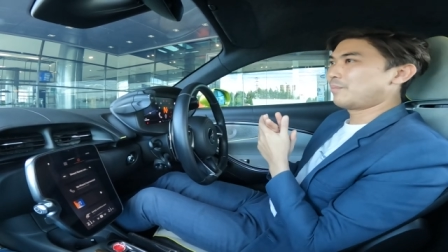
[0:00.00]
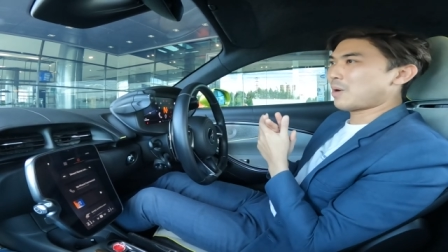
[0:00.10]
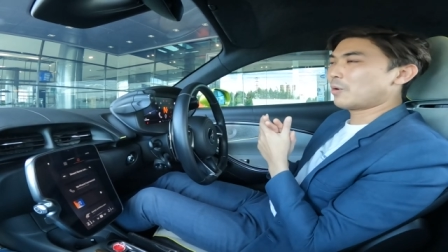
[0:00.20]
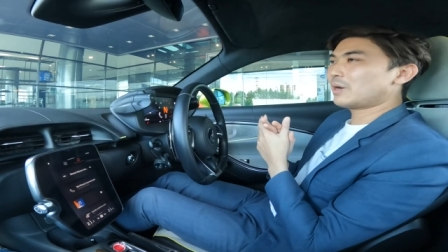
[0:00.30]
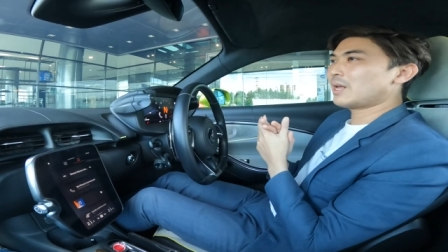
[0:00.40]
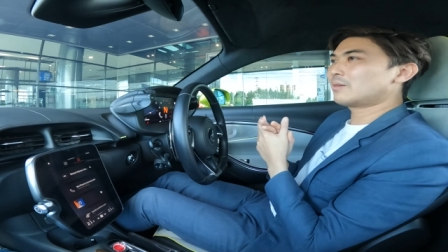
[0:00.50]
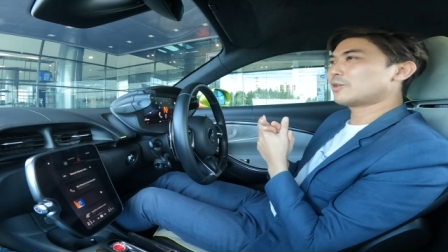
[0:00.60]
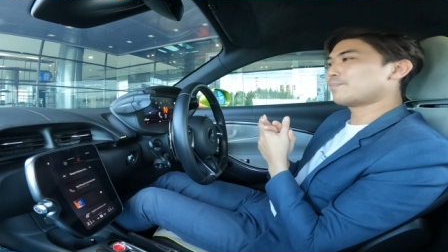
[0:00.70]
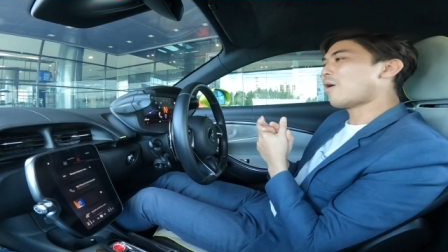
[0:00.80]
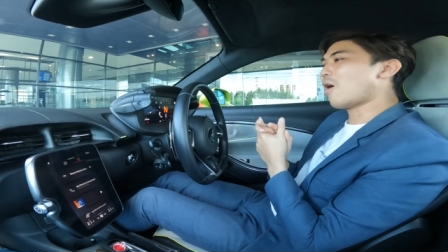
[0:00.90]
power train
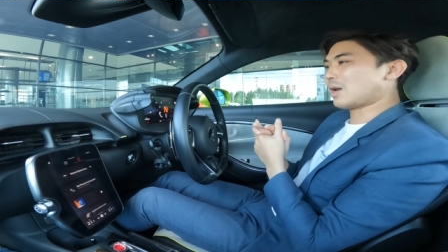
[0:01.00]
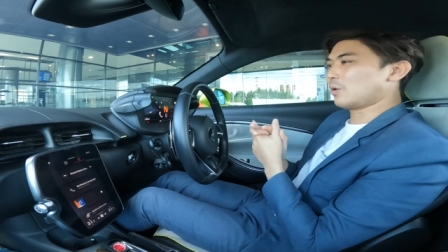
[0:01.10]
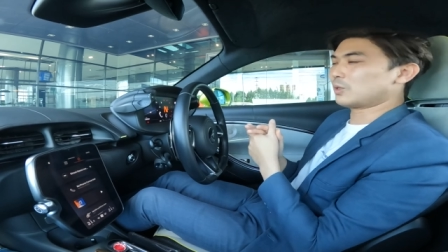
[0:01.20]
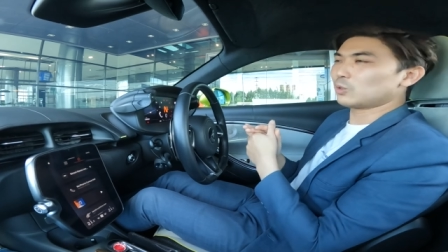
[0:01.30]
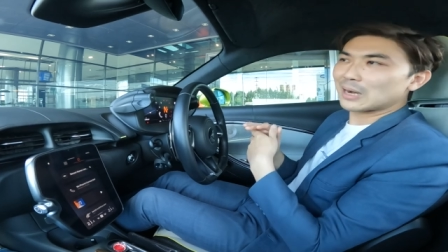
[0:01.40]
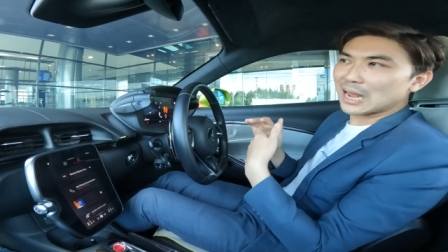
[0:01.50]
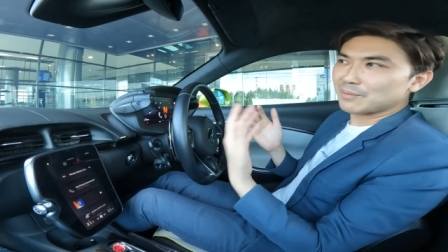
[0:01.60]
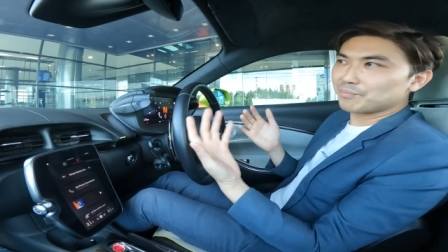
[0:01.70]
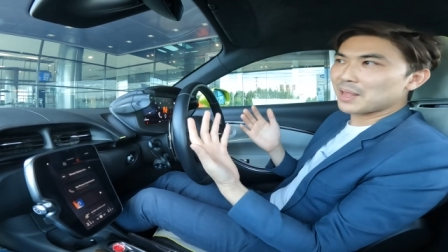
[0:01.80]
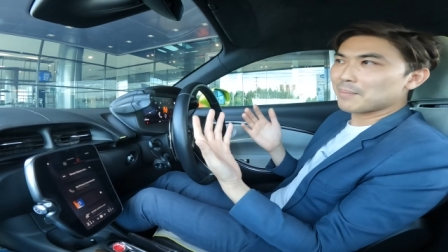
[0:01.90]
สปอร์ตหรือว่าช่วงล่าง
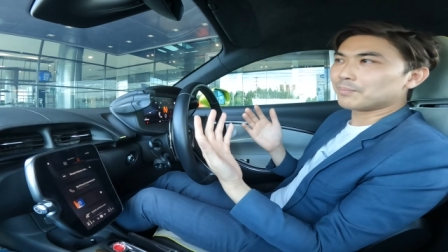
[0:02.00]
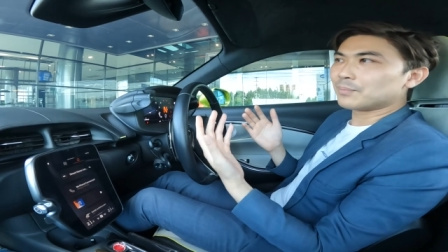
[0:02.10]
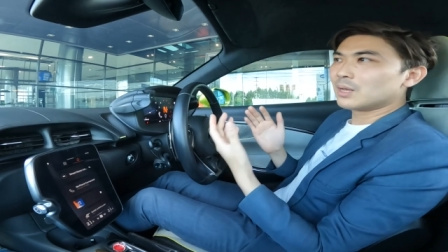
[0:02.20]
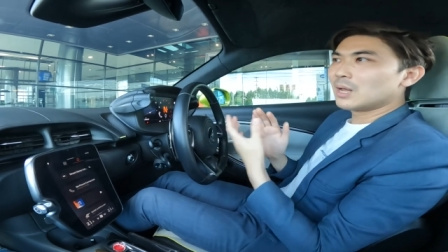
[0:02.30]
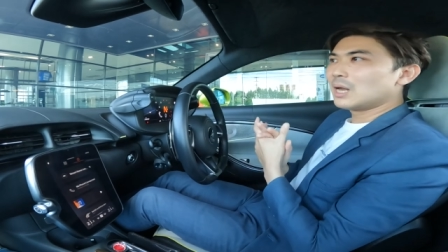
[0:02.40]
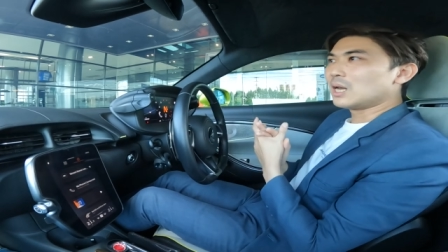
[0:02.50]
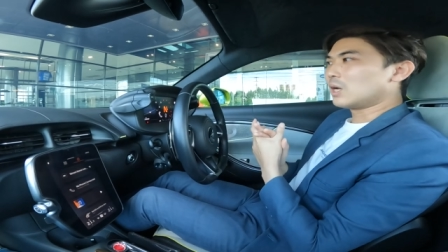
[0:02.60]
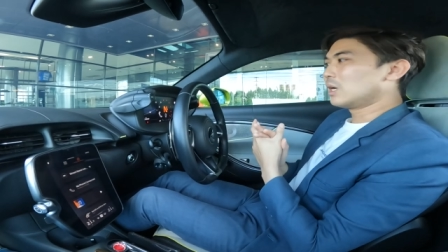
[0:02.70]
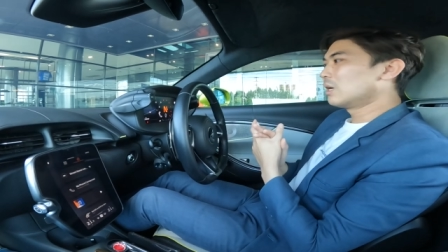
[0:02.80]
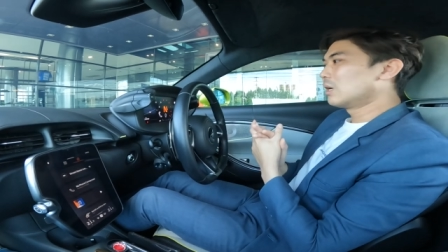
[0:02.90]
นิ่มหรื
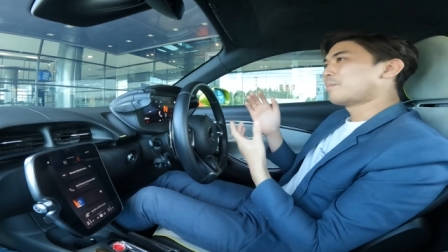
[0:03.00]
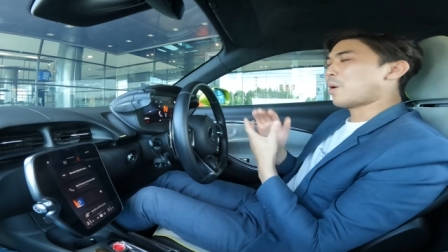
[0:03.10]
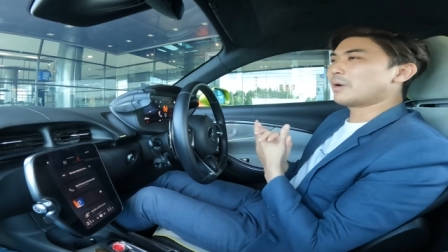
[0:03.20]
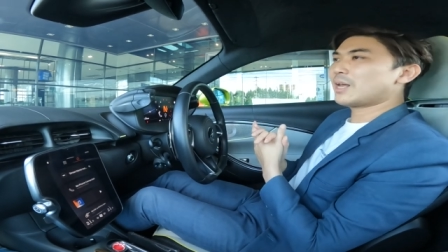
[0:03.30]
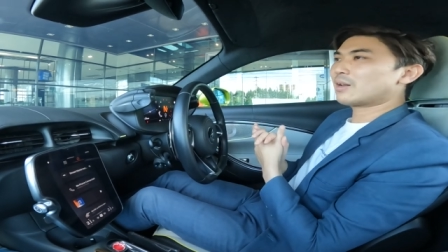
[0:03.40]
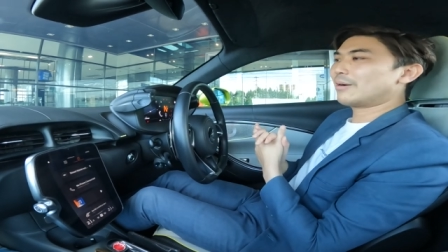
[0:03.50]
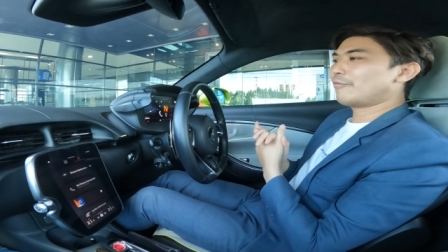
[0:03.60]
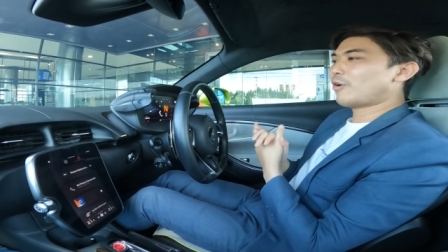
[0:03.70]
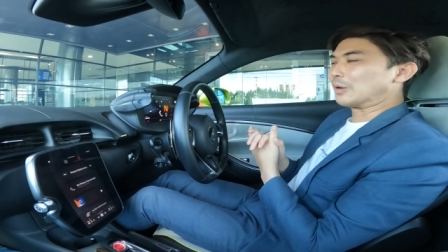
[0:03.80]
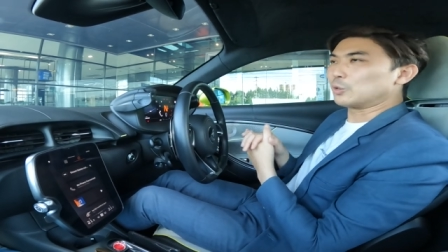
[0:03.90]
อ power train
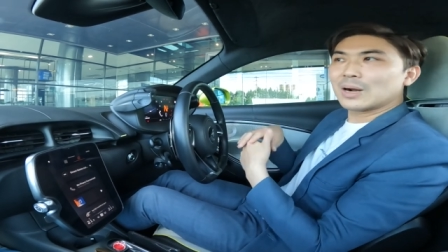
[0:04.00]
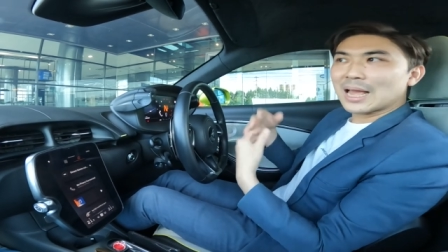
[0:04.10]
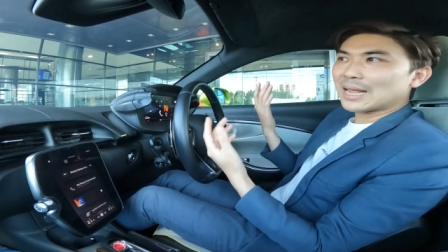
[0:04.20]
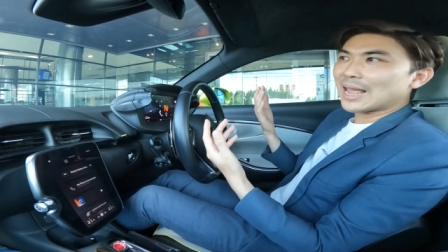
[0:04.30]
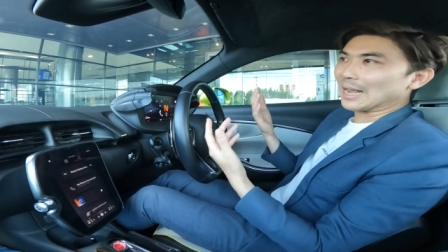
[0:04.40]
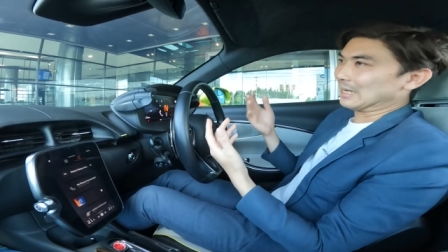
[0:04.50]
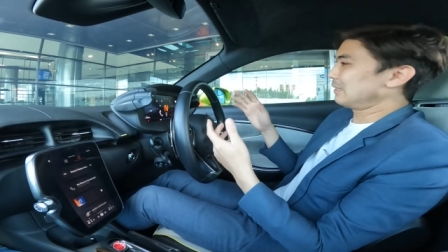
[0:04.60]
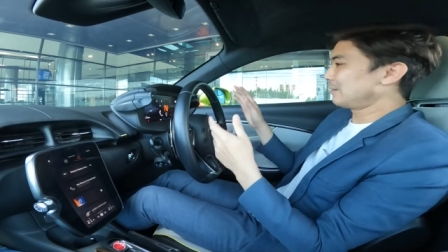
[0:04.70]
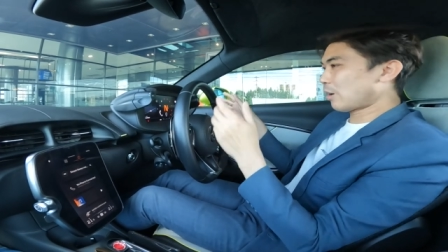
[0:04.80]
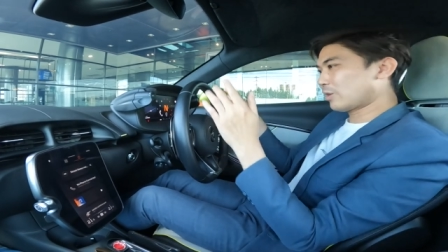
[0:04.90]
comfort ช่วงล่างแข็ง
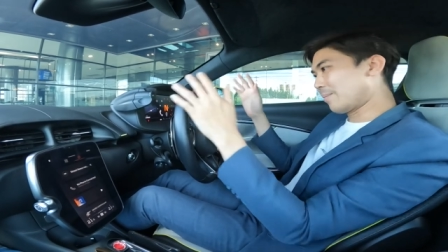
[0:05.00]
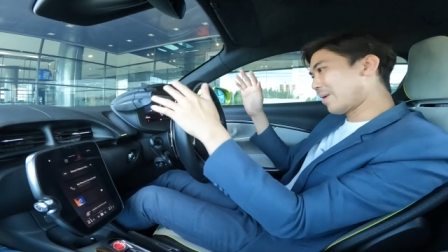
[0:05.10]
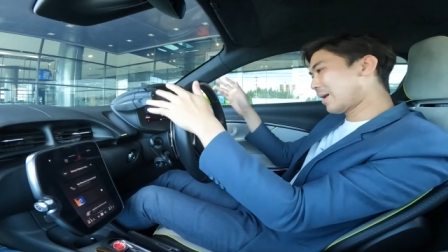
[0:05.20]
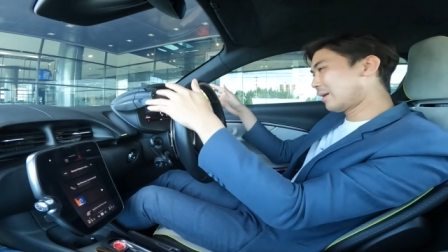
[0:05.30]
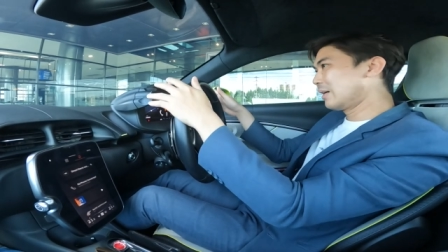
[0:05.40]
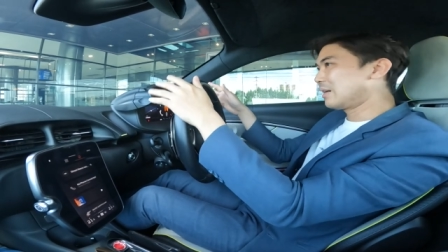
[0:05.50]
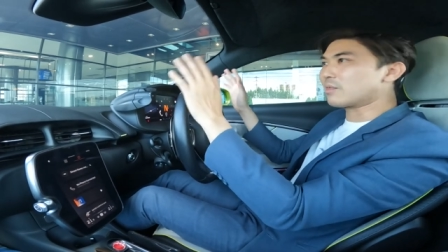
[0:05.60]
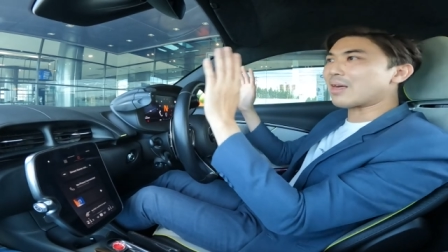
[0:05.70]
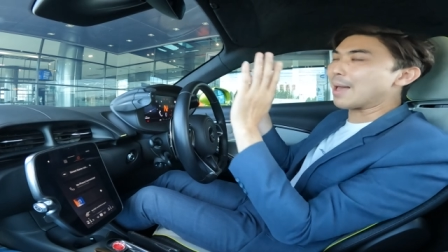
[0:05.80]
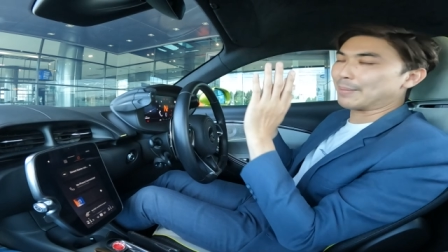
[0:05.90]
คือเราสามารถดี
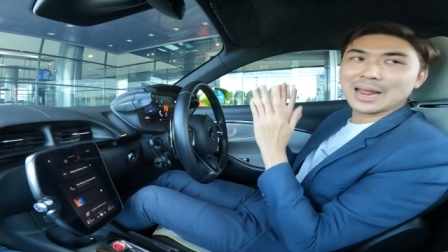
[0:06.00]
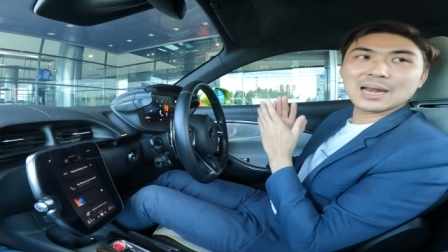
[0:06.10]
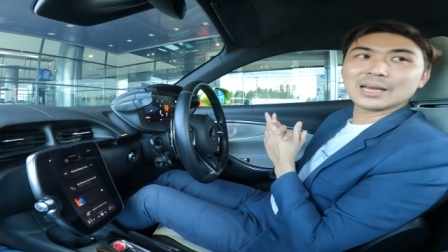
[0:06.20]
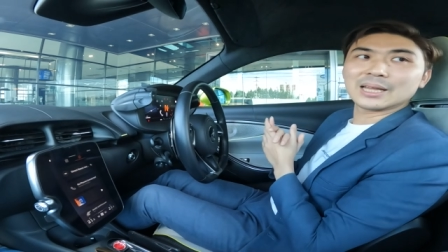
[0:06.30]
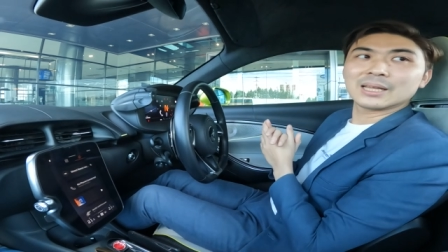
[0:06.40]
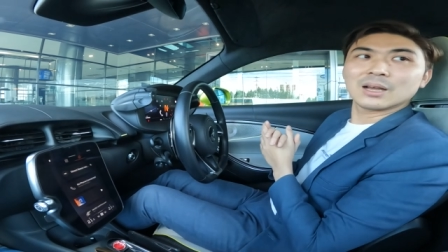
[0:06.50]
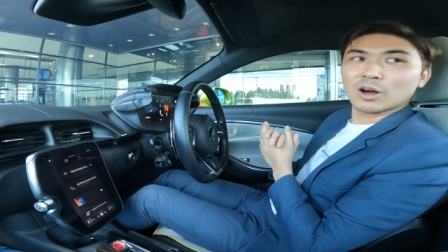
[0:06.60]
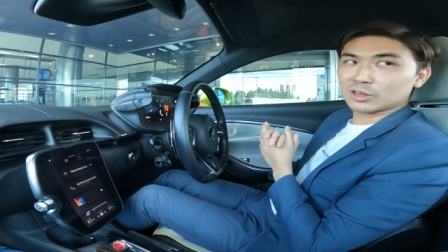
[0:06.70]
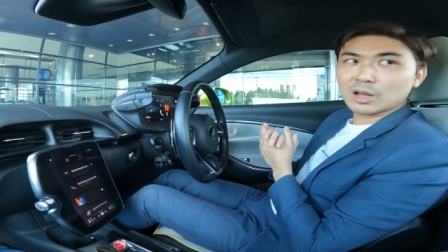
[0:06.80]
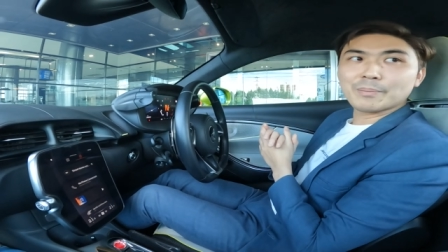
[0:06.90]
ไซน์มันได้เลย
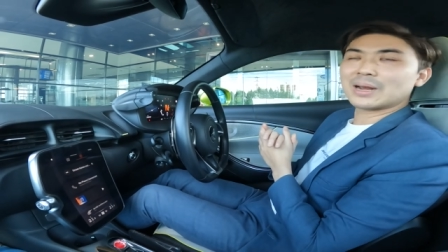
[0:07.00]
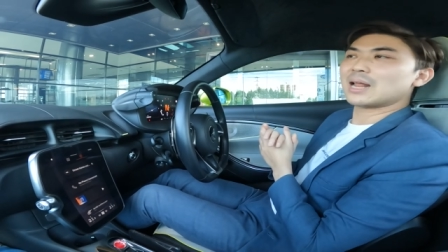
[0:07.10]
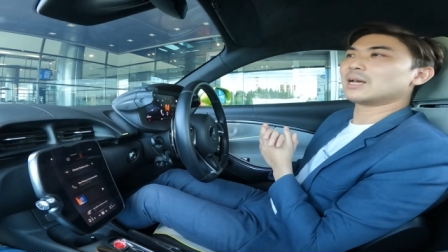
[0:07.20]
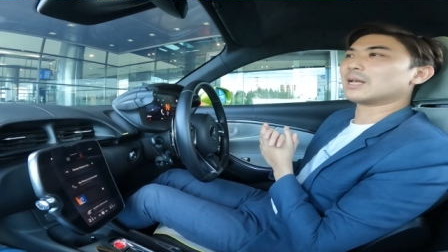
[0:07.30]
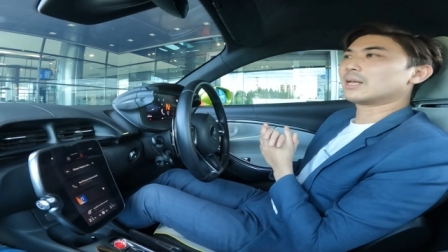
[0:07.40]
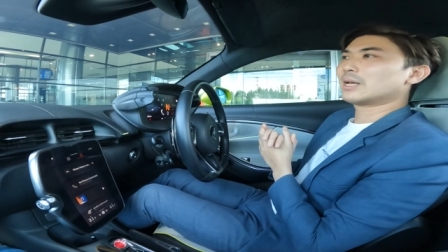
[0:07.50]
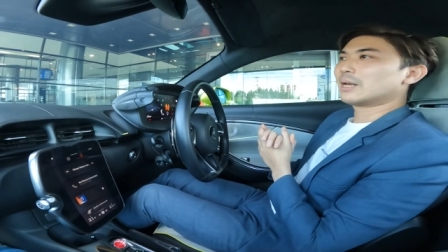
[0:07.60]
คัตตอมมันได้เลย